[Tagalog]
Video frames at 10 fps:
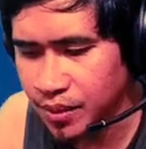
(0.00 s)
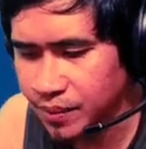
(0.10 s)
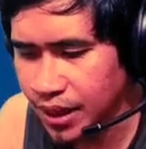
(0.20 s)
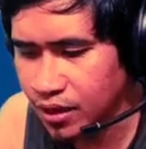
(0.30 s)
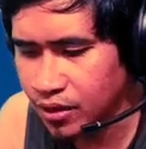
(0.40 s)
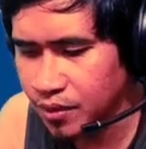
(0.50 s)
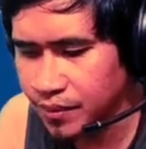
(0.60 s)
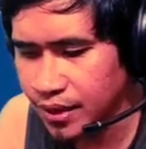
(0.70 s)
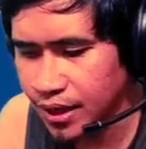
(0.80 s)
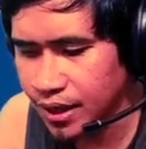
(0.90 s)
mo mag-prangko,
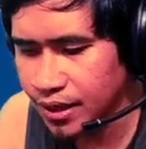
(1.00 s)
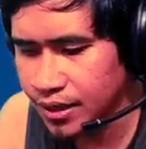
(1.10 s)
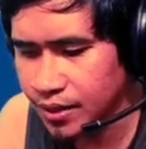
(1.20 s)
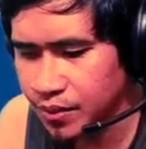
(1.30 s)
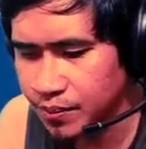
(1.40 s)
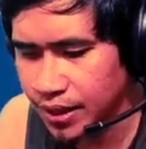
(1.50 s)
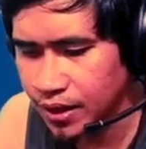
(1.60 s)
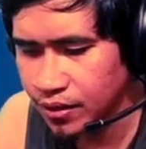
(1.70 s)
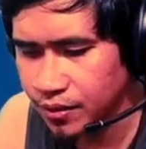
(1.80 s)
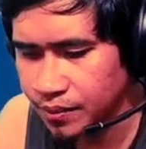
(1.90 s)
pre, ah. Galingan mo
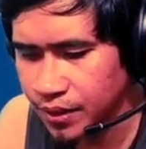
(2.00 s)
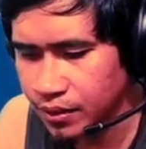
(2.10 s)
prangko,